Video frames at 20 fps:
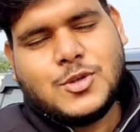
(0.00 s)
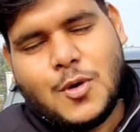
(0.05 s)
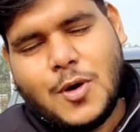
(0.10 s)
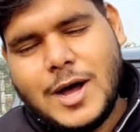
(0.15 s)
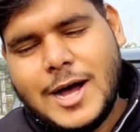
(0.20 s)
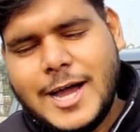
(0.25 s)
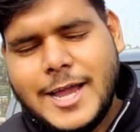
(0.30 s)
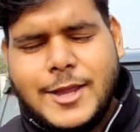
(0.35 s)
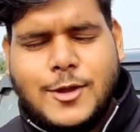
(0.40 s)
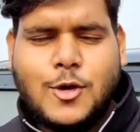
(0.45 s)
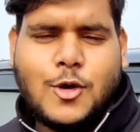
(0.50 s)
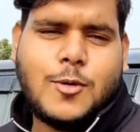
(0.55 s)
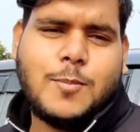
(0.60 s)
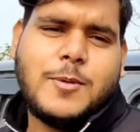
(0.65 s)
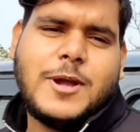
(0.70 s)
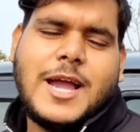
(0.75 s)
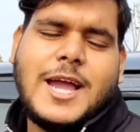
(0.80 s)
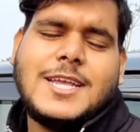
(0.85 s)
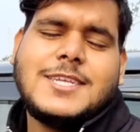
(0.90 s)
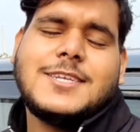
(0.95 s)
सो आई
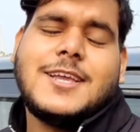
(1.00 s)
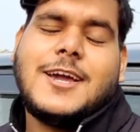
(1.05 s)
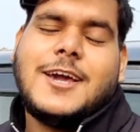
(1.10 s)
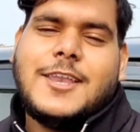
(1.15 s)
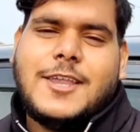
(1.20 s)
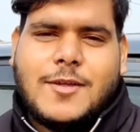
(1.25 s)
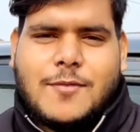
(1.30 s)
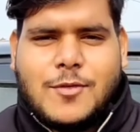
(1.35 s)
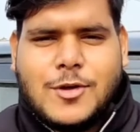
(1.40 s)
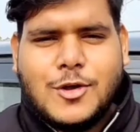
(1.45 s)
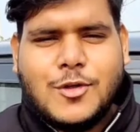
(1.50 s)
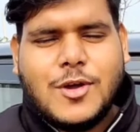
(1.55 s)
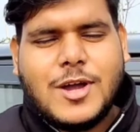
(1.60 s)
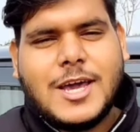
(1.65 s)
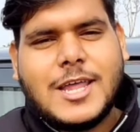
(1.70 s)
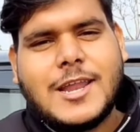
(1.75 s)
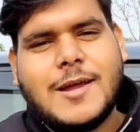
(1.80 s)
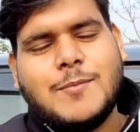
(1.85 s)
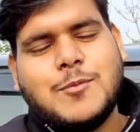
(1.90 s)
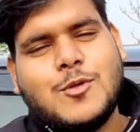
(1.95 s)
होप गाइस अगर ये वीडियो
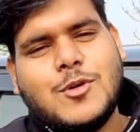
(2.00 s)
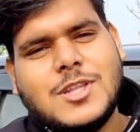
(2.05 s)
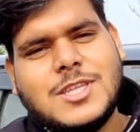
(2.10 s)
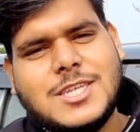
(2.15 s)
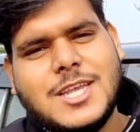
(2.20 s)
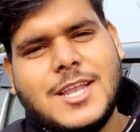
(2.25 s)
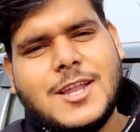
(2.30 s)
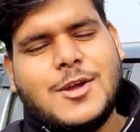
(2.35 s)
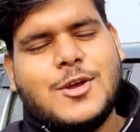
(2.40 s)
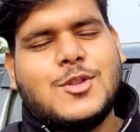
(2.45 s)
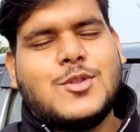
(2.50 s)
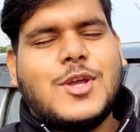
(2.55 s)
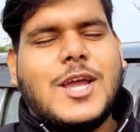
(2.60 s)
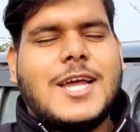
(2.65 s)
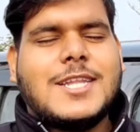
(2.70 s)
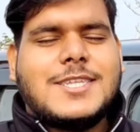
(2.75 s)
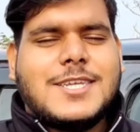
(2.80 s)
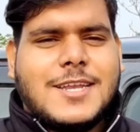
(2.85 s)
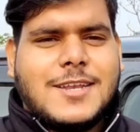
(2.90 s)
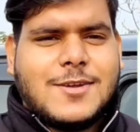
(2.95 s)
अगर आपको अच्छी लगे तो
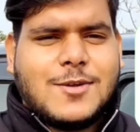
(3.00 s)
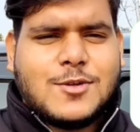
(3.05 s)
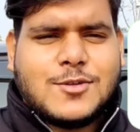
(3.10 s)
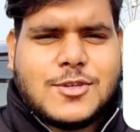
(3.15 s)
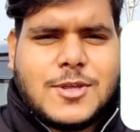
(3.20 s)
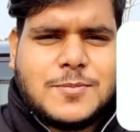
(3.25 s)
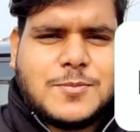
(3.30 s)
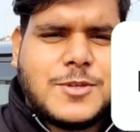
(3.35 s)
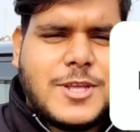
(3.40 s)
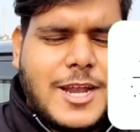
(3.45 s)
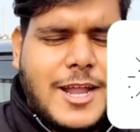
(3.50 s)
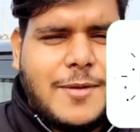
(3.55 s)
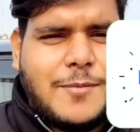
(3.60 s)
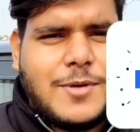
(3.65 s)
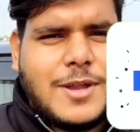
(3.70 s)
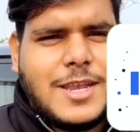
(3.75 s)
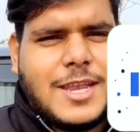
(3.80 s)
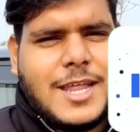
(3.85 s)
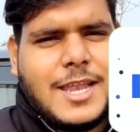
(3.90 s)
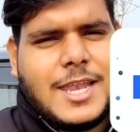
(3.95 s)
यार चैनल को
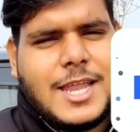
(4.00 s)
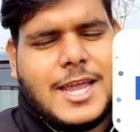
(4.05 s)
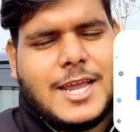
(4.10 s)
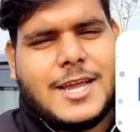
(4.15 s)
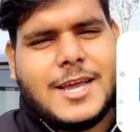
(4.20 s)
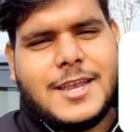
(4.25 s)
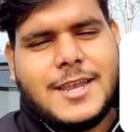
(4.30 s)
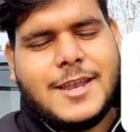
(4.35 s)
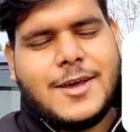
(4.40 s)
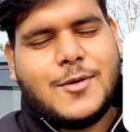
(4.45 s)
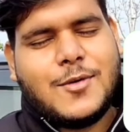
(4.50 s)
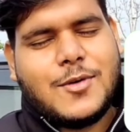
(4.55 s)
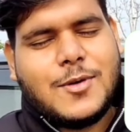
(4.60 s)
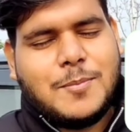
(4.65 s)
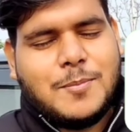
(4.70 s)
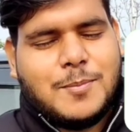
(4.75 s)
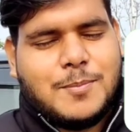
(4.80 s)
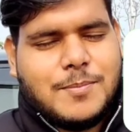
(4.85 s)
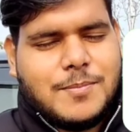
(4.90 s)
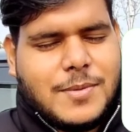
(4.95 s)
सब्सक्राइब करना लाइक करना
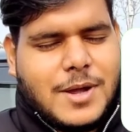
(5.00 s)
और